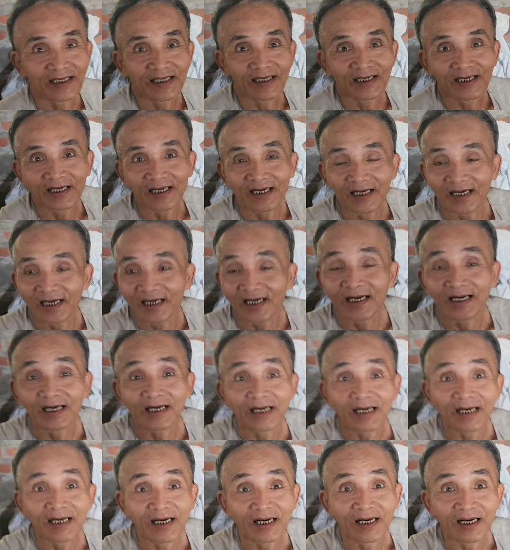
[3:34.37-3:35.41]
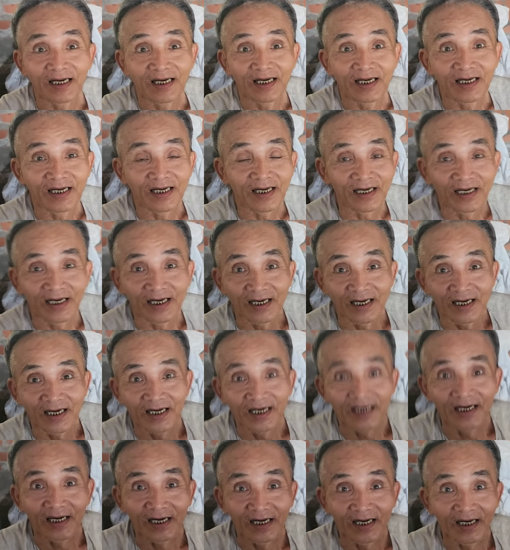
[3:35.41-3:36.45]
hồi đó giờ không có vợ con gì hay sao chú
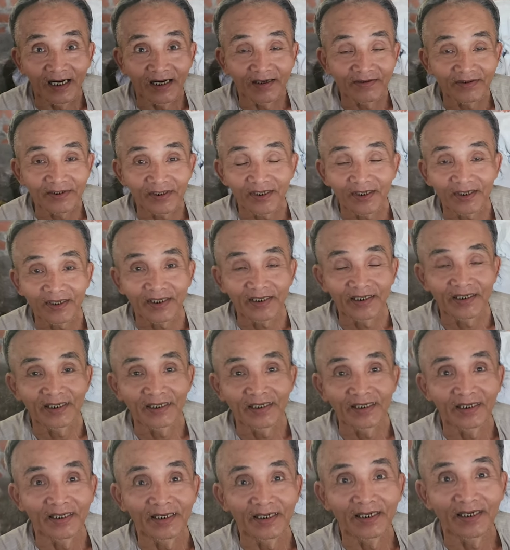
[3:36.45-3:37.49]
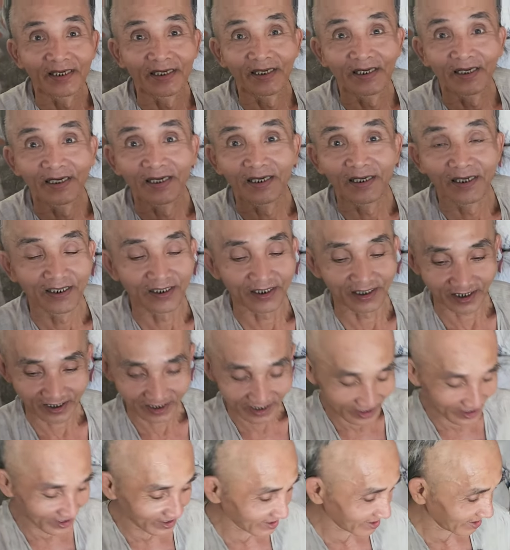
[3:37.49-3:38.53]
không có dạ nó,
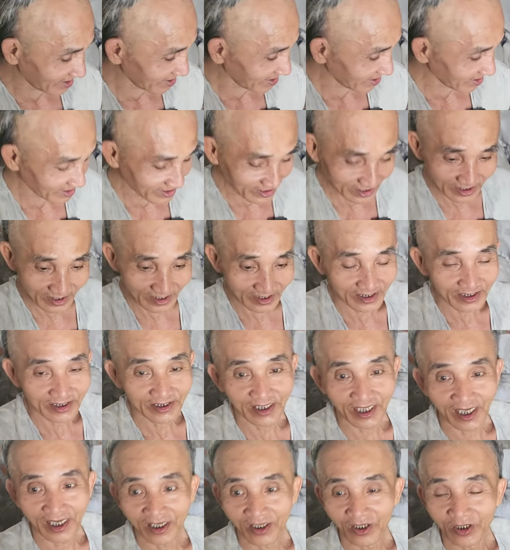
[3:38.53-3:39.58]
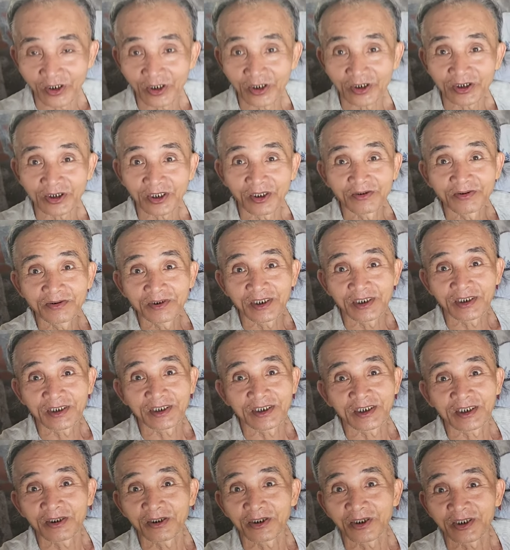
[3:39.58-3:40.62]
nó, nó nghèo túng rồi
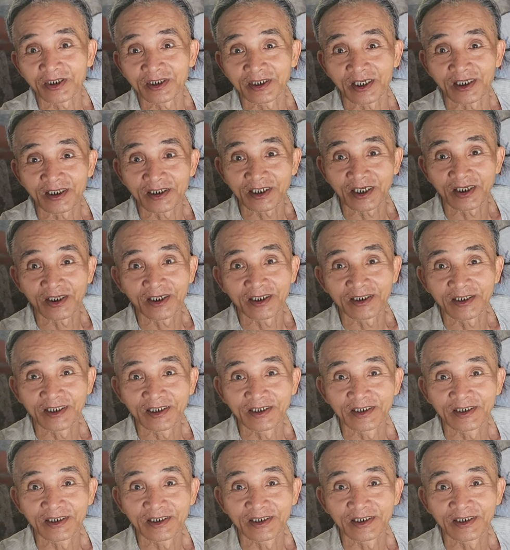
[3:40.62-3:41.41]
đâu có vợ con